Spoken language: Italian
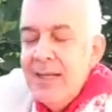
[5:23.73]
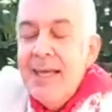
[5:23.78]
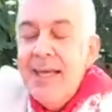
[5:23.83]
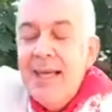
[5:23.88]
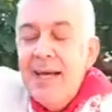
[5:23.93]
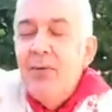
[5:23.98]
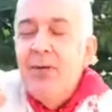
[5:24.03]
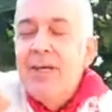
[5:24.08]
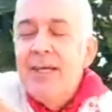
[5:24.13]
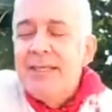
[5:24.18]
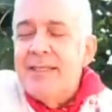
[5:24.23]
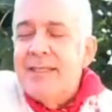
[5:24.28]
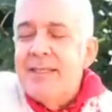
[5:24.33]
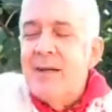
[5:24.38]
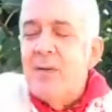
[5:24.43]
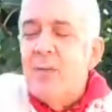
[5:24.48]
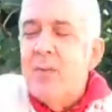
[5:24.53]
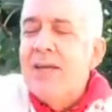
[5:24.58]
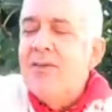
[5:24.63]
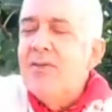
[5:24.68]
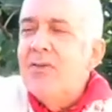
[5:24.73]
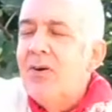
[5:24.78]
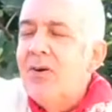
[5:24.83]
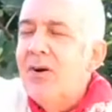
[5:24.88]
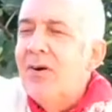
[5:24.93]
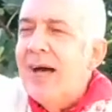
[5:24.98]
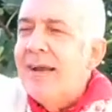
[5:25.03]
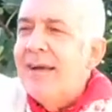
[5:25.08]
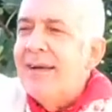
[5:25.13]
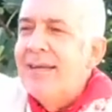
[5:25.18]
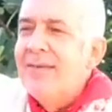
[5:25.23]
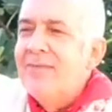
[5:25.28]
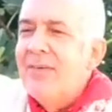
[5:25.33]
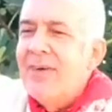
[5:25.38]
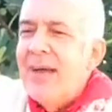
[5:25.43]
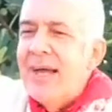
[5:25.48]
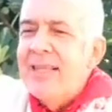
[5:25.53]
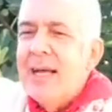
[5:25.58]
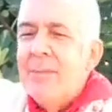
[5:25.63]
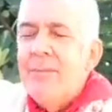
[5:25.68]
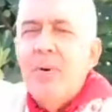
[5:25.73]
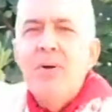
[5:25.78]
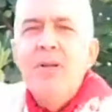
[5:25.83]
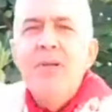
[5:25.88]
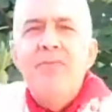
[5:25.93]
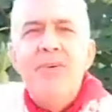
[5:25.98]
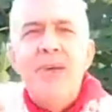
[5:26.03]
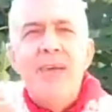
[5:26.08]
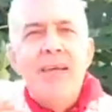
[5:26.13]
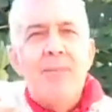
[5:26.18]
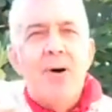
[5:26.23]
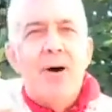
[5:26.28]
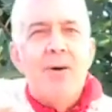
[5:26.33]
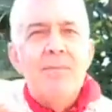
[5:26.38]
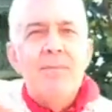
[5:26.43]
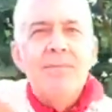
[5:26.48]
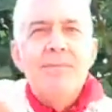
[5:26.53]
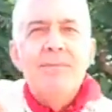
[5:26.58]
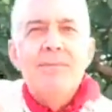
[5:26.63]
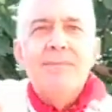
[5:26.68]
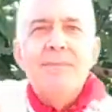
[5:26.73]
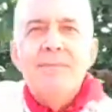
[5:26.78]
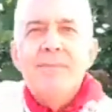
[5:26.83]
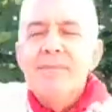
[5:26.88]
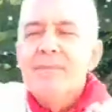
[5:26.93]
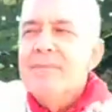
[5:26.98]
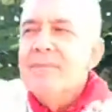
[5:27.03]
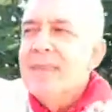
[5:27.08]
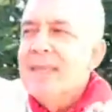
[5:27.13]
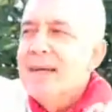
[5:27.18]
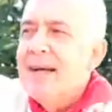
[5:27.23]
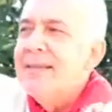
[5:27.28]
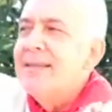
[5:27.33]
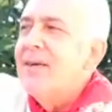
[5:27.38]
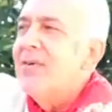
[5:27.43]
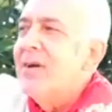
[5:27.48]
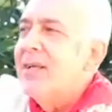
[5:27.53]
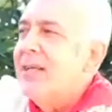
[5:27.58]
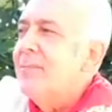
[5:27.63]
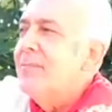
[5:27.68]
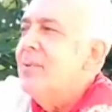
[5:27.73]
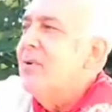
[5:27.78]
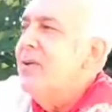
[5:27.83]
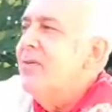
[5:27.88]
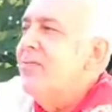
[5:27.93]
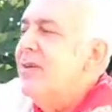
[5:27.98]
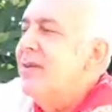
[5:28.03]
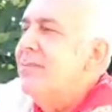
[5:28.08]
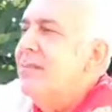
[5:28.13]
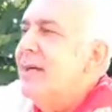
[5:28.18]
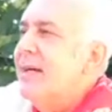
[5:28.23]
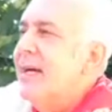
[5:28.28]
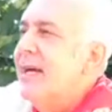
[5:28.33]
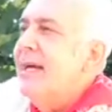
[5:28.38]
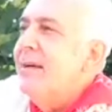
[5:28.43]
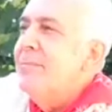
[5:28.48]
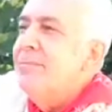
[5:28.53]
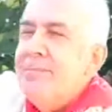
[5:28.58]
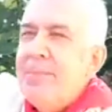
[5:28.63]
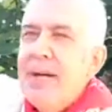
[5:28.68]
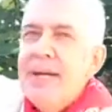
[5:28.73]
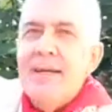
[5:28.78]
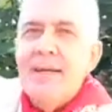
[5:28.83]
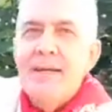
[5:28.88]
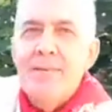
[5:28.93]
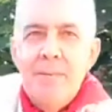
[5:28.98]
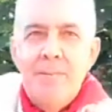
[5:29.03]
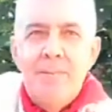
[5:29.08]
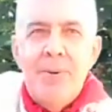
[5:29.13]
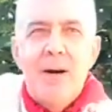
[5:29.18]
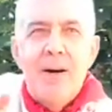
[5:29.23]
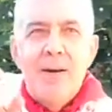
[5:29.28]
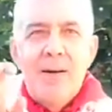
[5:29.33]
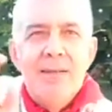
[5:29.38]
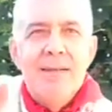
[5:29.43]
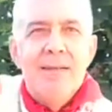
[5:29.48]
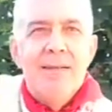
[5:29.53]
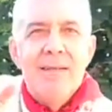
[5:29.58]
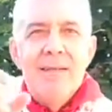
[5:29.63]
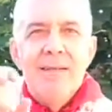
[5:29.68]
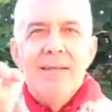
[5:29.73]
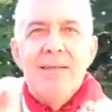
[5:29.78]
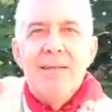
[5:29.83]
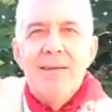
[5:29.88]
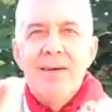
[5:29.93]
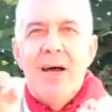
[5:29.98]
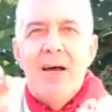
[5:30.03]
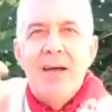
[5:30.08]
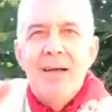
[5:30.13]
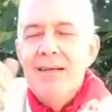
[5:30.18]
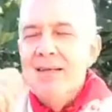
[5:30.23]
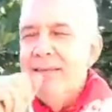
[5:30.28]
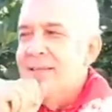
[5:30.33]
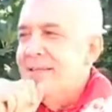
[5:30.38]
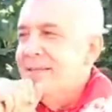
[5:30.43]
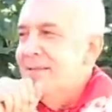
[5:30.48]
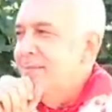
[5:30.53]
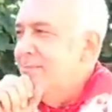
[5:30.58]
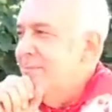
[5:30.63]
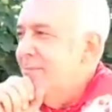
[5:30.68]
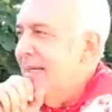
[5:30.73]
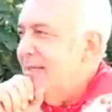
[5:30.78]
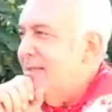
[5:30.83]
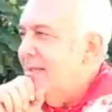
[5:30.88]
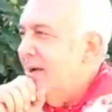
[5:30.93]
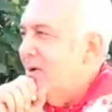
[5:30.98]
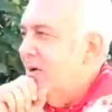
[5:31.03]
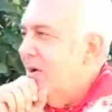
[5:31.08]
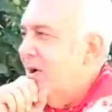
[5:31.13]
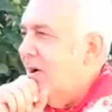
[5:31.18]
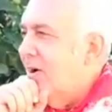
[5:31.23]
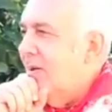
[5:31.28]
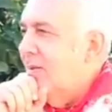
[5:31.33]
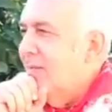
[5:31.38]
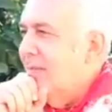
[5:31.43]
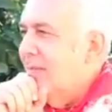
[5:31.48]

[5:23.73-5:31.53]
E Ulisse quando arriva va da Polifemo, quando da Polifemo, eh, per un po', no, metterlo